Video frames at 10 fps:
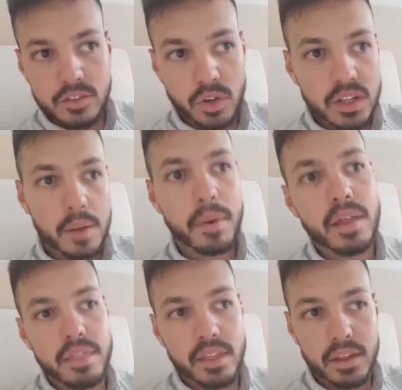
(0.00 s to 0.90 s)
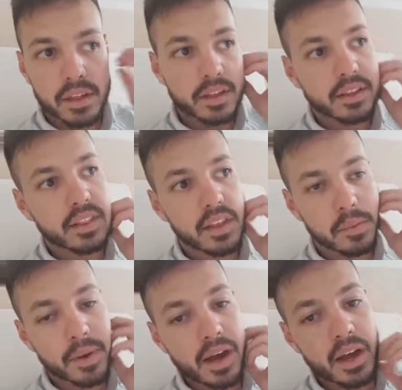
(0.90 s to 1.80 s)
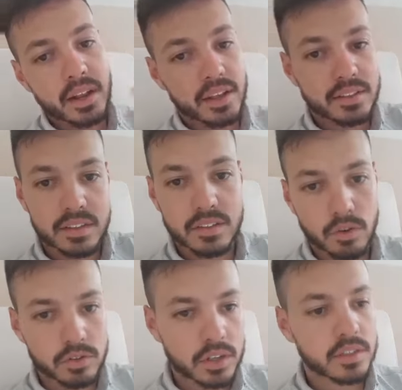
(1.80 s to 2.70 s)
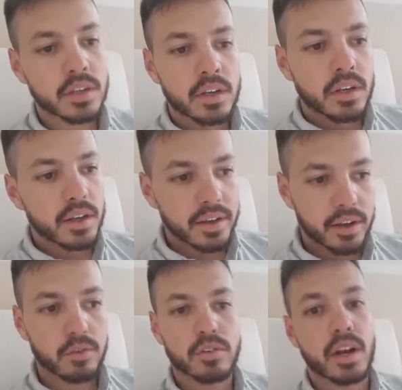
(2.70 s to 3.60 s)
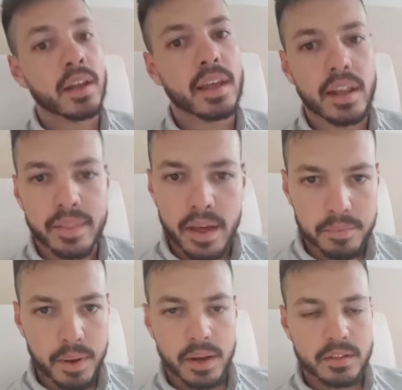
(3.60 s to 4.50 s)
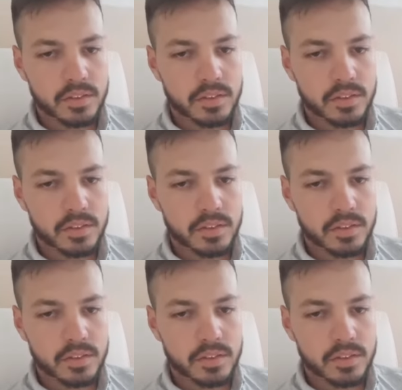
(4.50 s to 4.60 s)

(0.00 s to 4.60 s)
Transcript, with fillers: soy capaz de pagar estas cosas eh, con tranquilidad, ¿vale?